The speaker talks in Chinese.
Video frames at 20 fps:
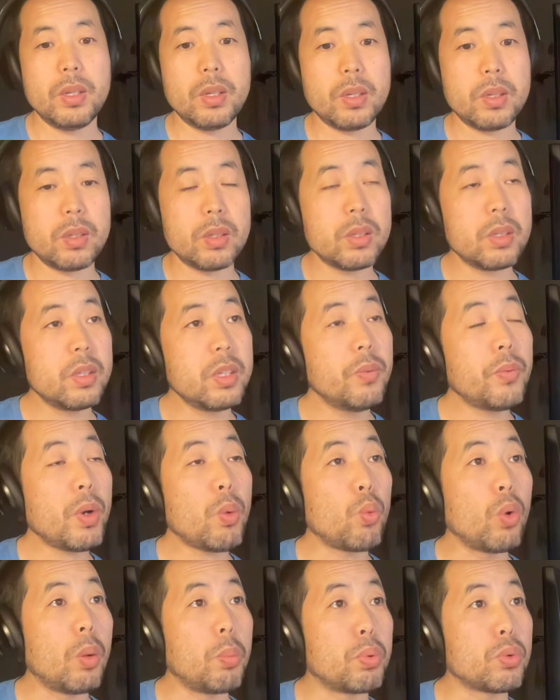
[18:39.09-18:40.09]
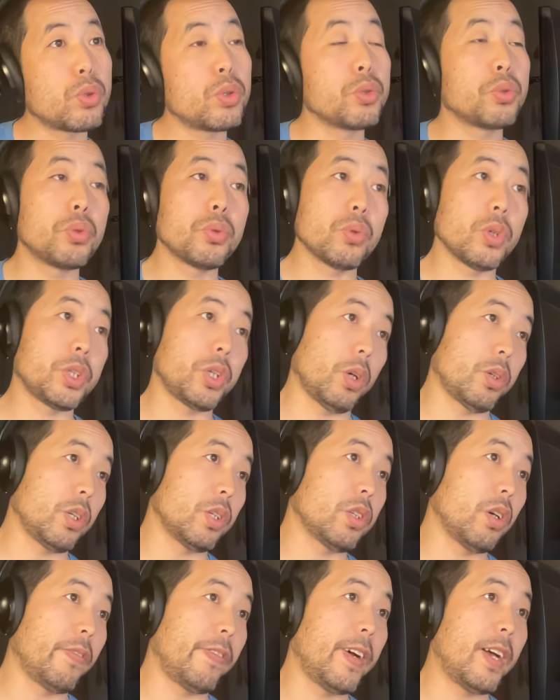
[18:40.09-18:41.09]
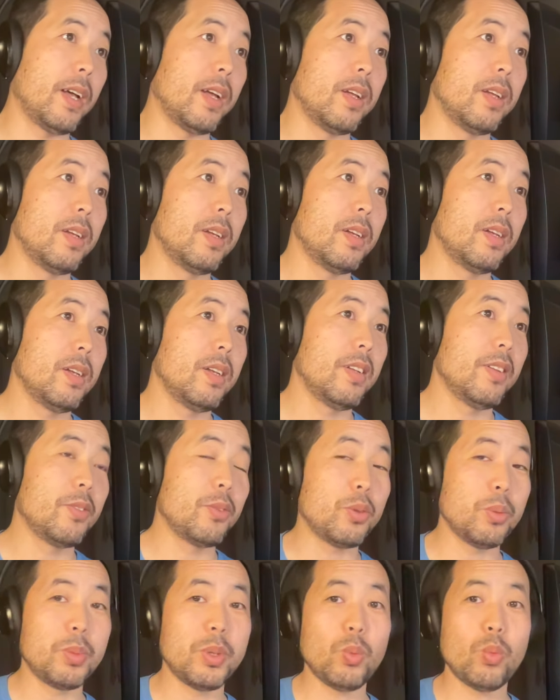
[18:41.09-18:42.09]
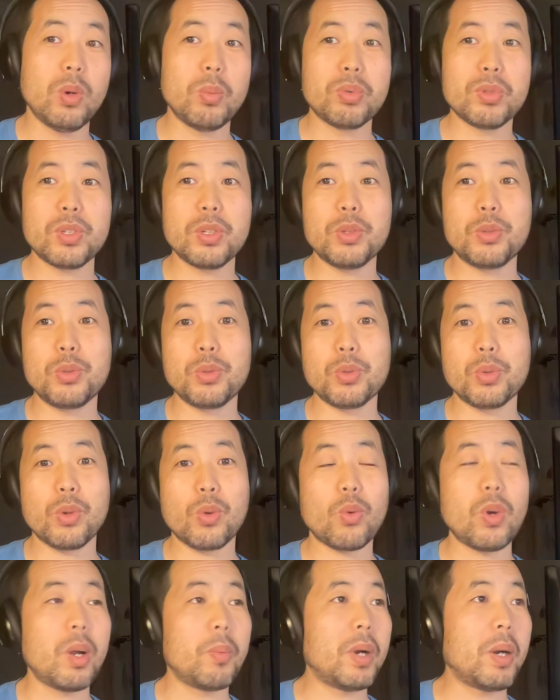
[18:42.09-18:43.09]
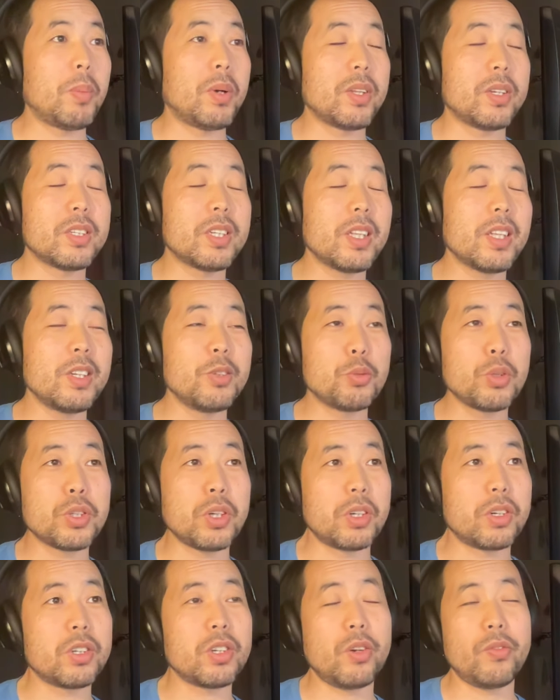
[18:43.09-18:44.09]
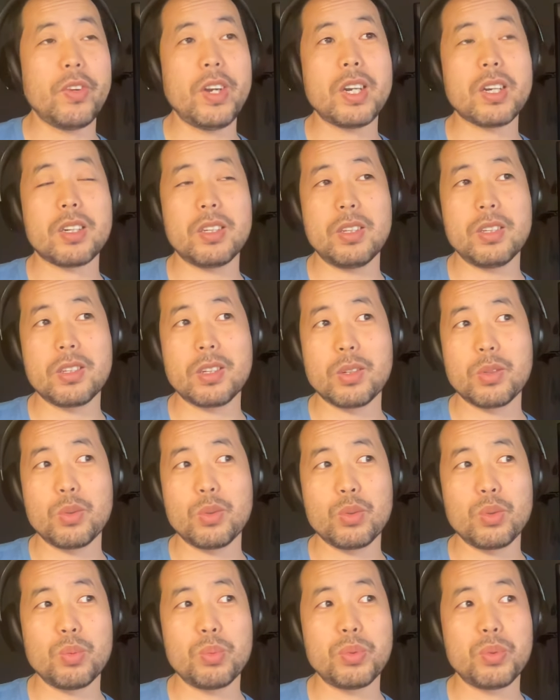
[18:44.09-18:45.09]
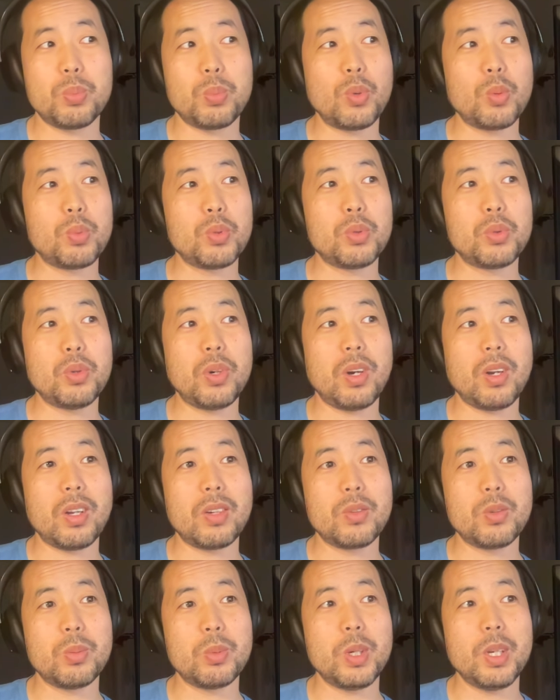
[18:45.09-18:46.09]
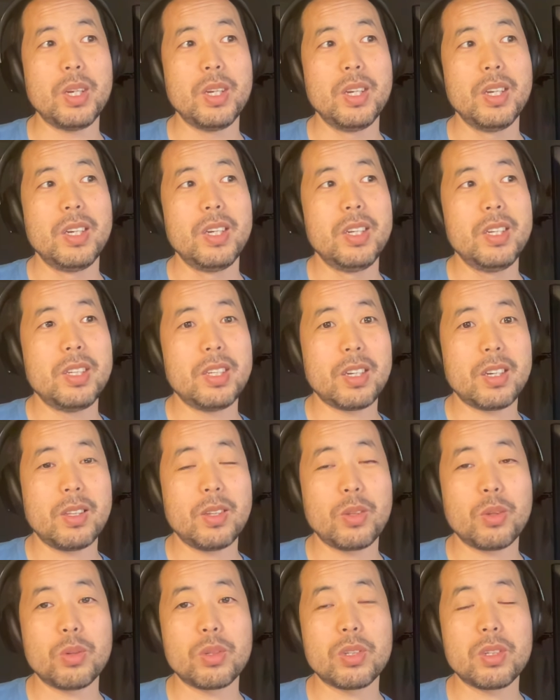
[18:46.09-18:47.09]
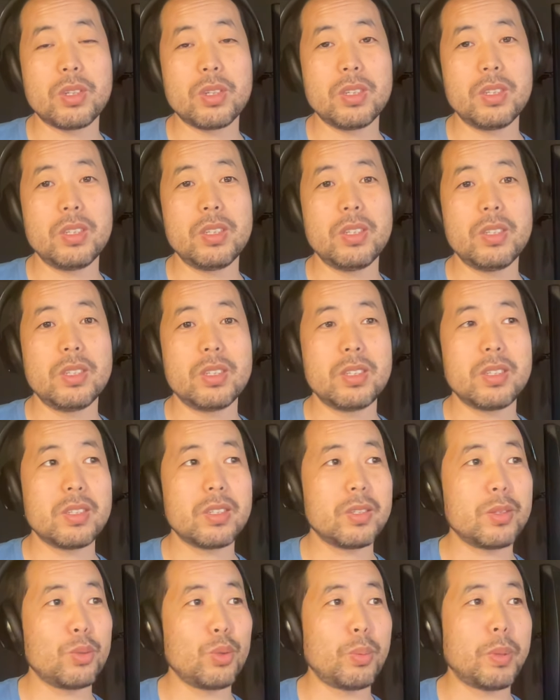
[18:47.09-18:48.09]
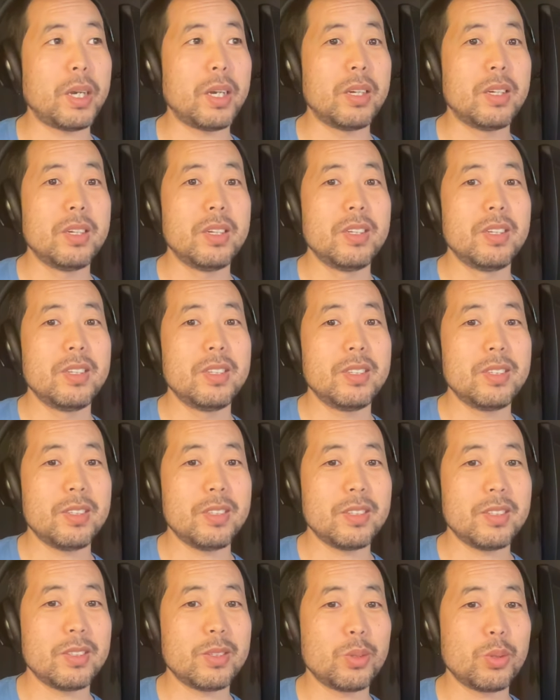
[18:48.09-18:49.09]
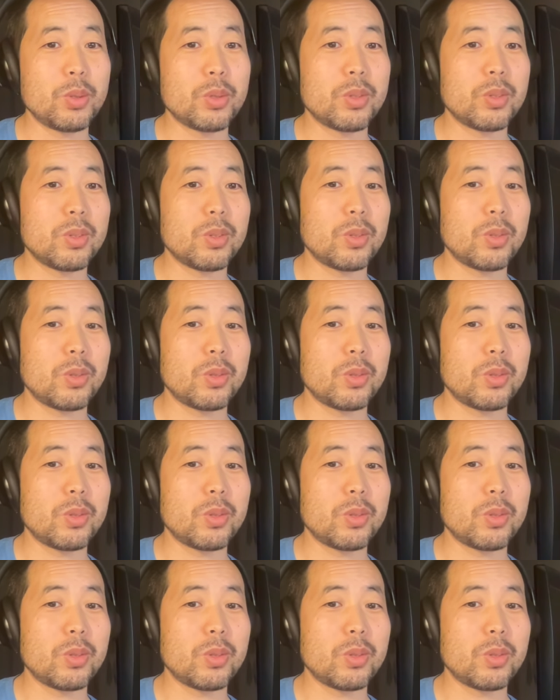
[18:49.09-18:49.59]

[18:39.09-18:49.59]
呃，因为我不是去做小商小贩，对不对？我不是去做快板嘛，那现在你做小商小贩，可能这个都都都不需要了，对不对？你可能都是一对吧？就是。